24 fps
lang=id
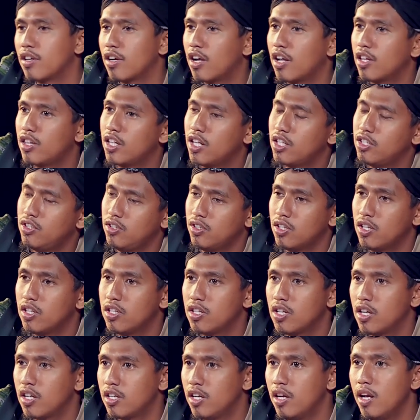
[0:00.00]
kata
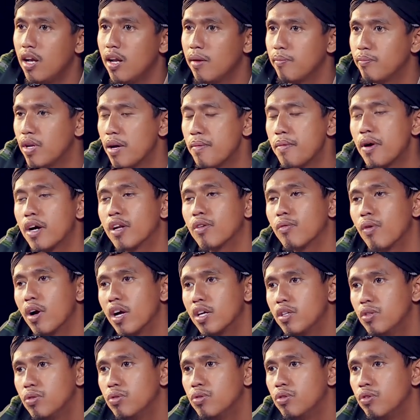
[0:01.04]
istrinya dia mendapatkan
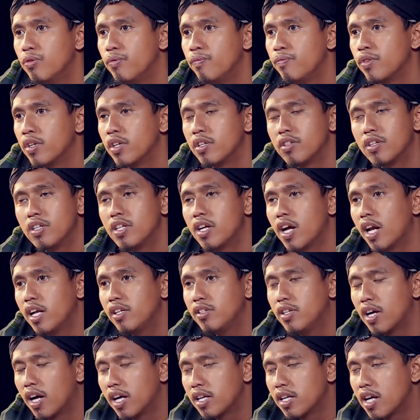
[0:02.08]
wahyu jadi
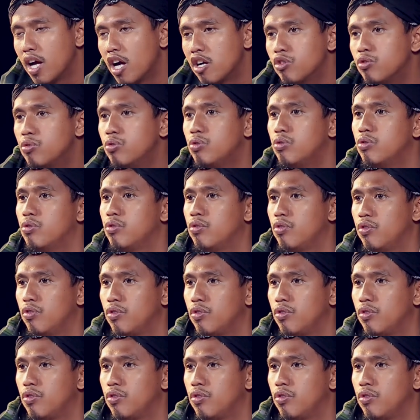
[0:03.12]
kalian jangan ganggu